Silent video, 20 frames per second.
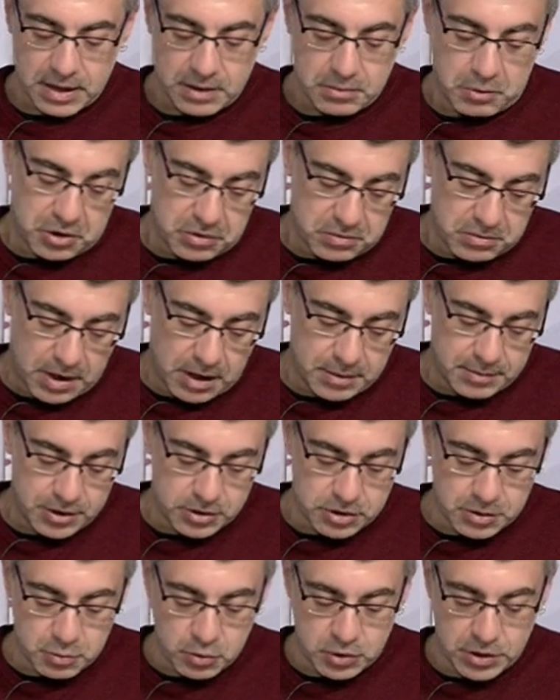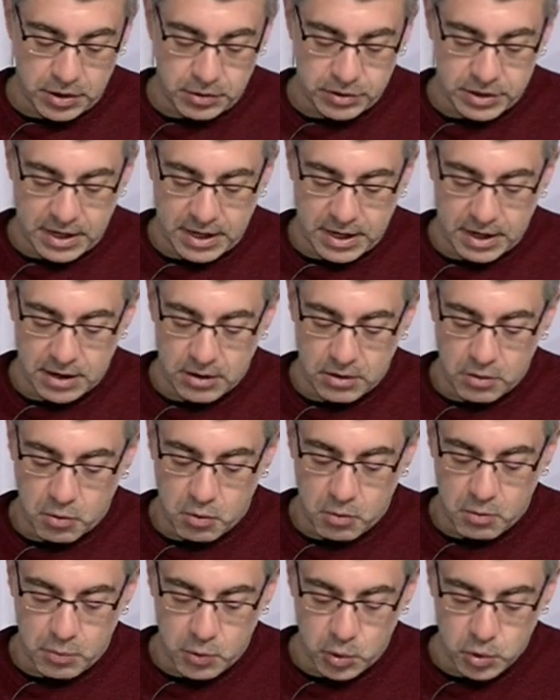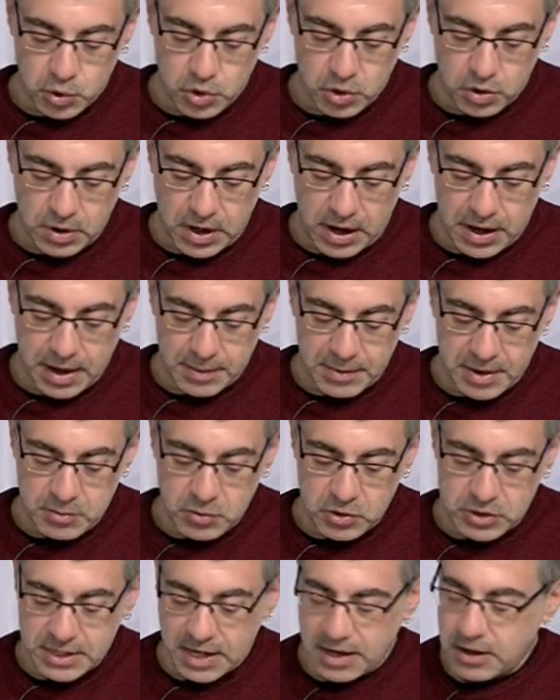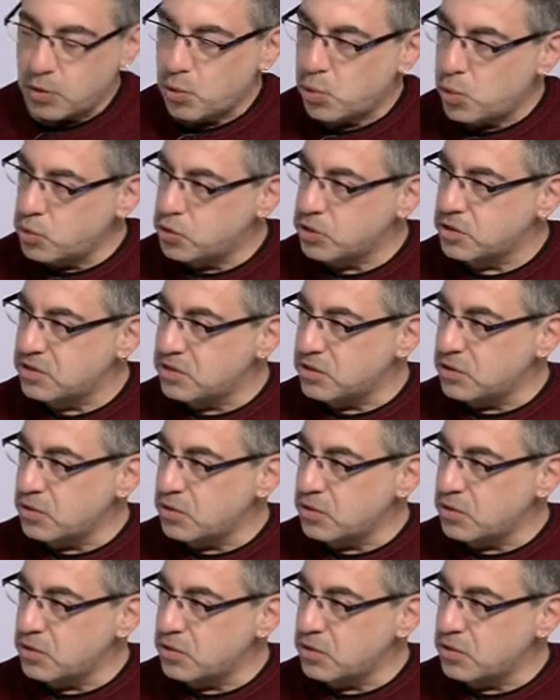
bueno, al menos se pudieron traer un punto. Ahora mismo están justo,